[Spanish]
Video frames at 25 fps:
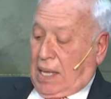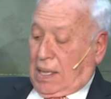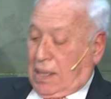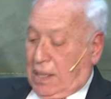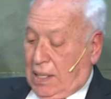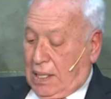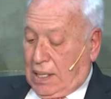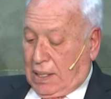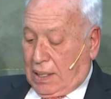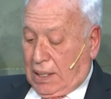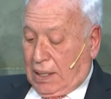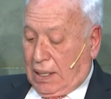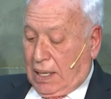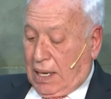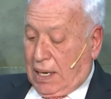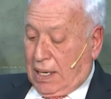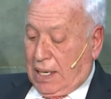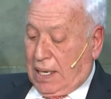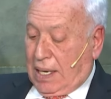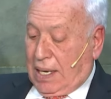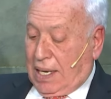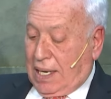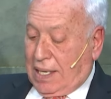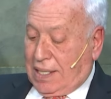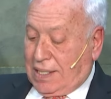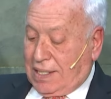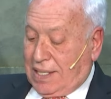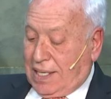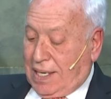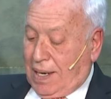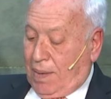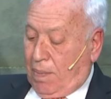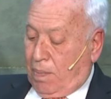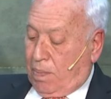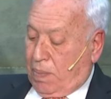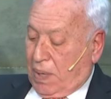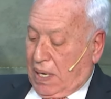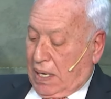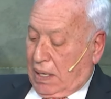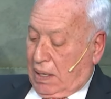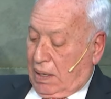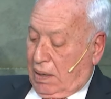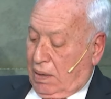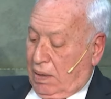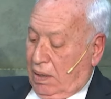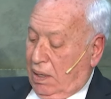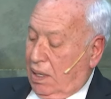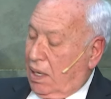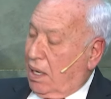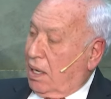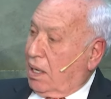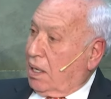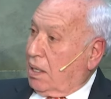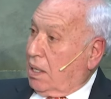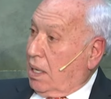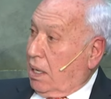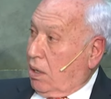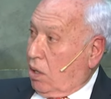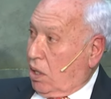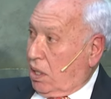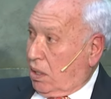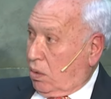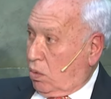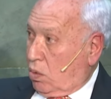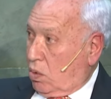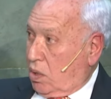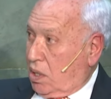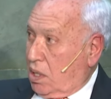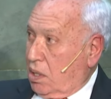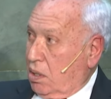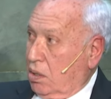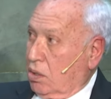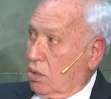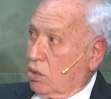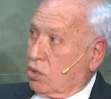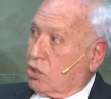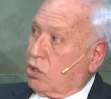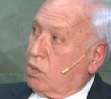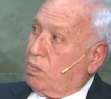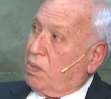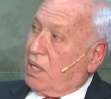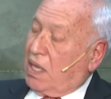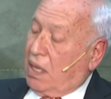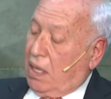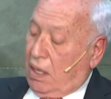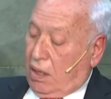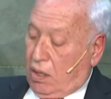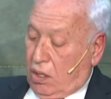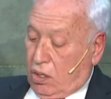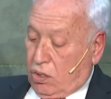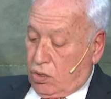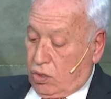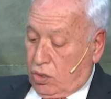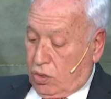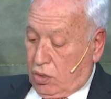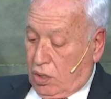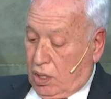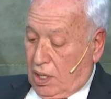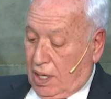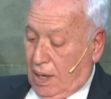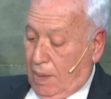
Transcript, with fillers: Dice, y siempre, incluyendo los homicidios,